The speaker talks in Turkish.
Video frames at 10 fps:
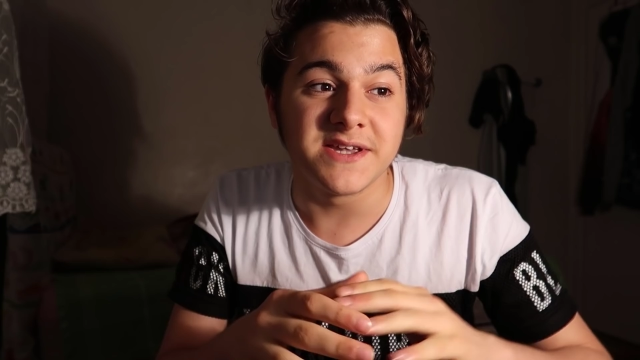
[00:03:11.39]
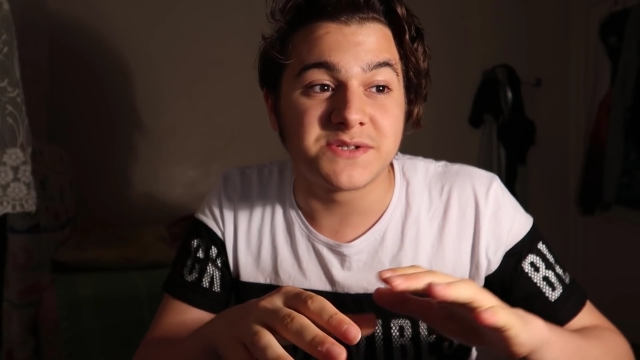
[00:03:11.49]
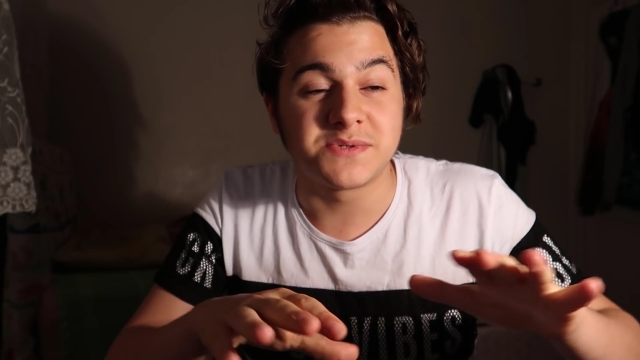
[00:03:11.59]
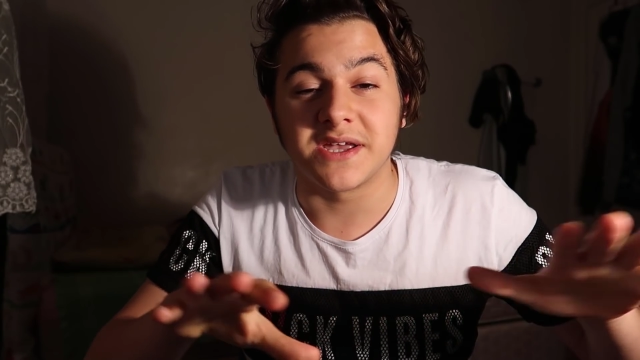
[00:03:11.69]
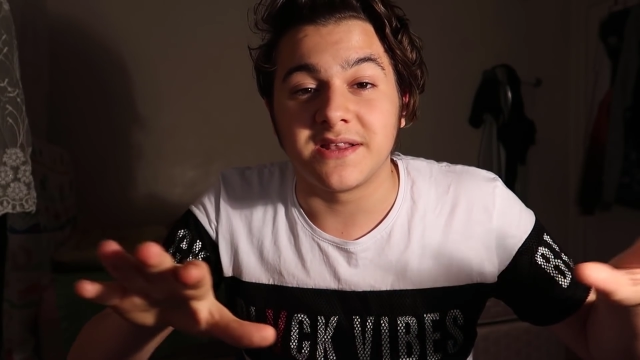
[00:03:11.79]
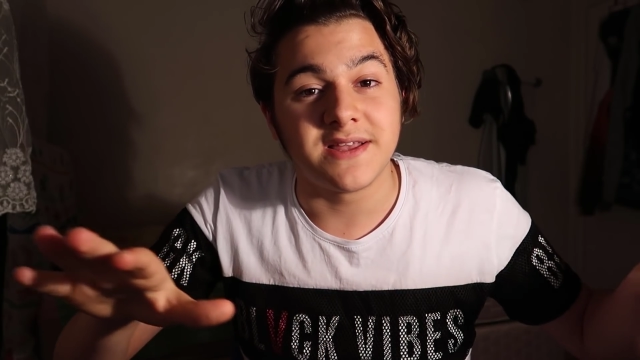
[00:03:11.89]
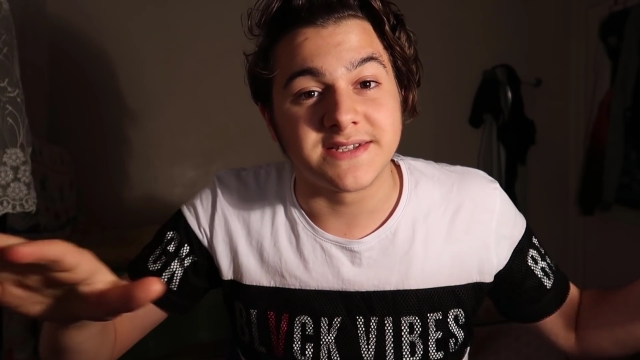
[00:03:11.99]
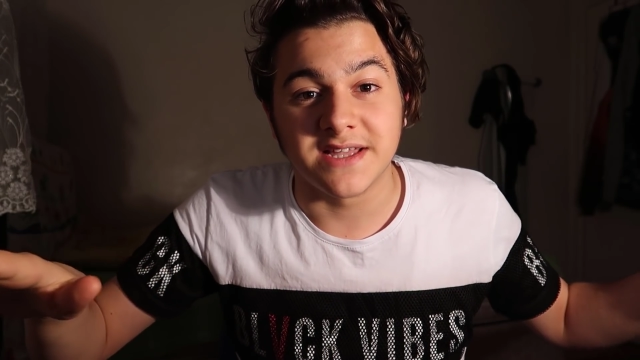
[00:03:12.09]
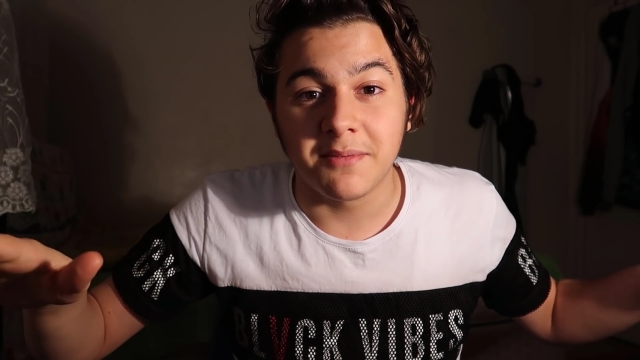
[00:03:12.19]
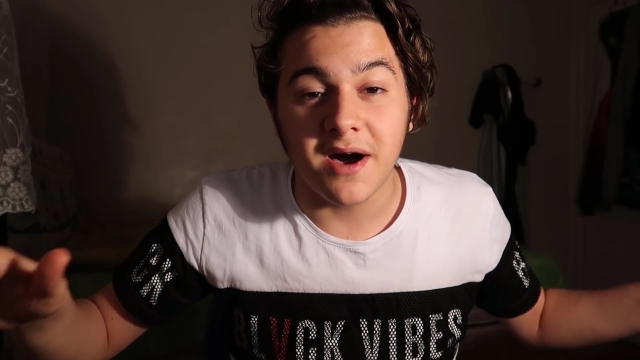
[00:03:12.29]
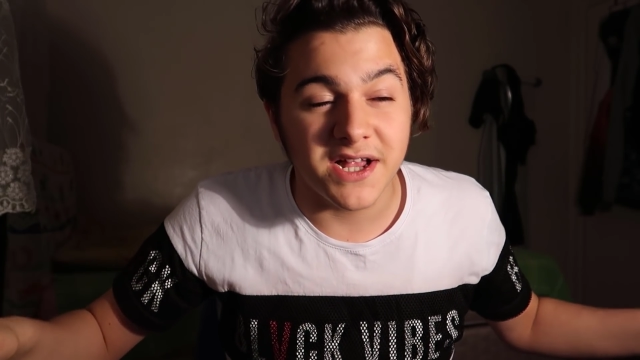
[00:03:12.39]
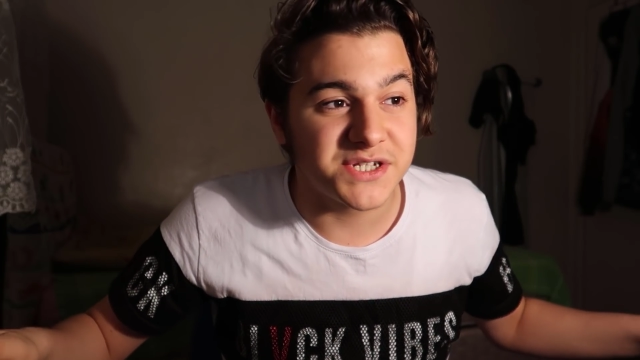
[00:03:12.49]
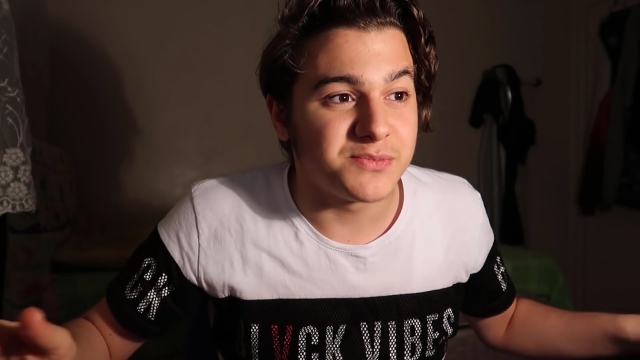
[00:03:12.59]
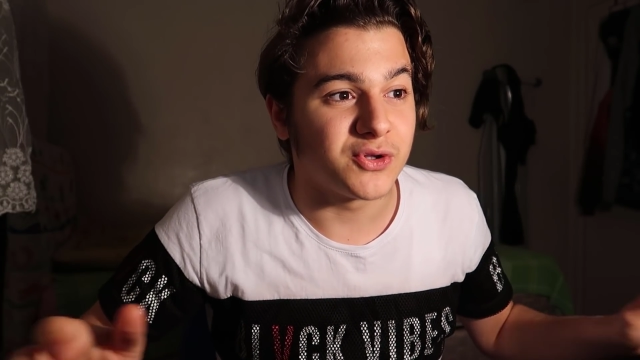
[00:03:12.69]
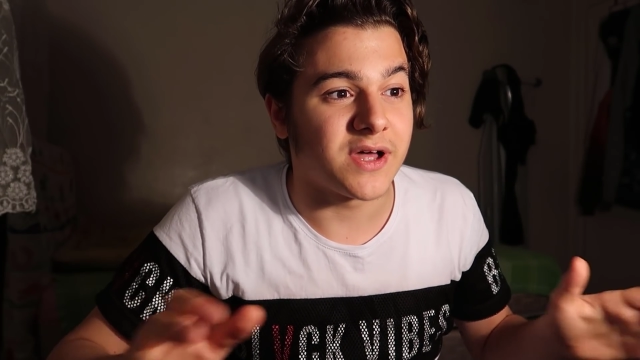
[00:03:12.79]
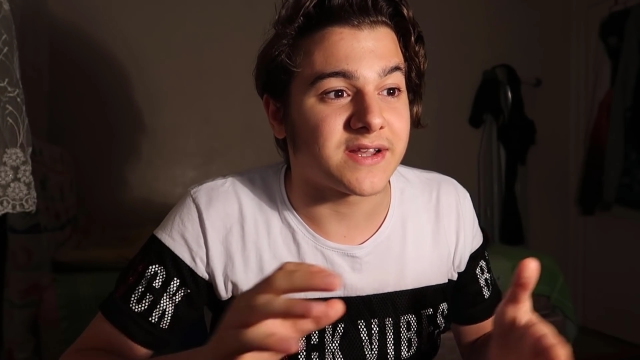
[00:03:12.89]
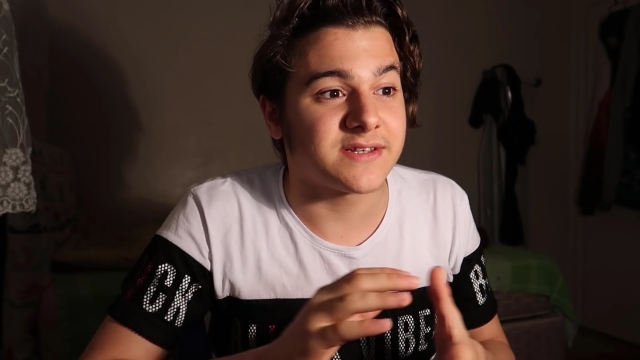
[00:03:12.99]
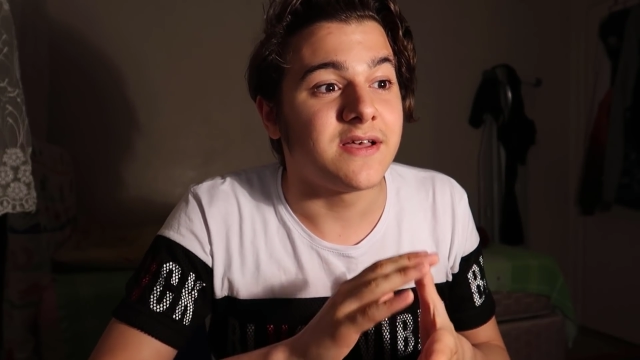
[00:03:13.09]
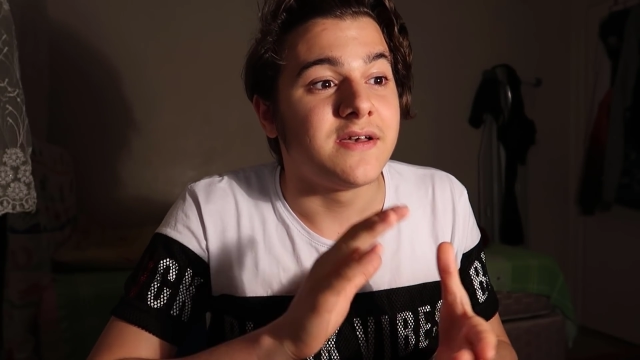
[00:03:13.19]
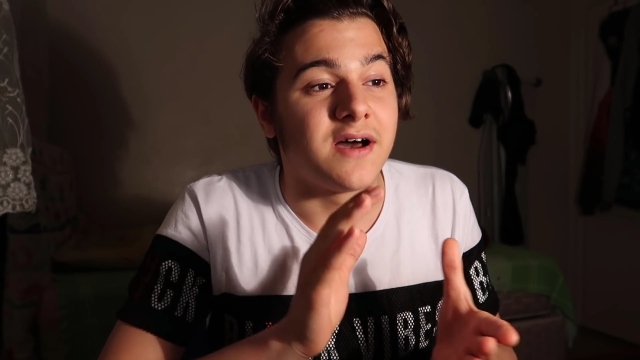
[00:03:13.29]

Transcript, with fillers: hiçbir şekilde hesabı açmıyorlardı.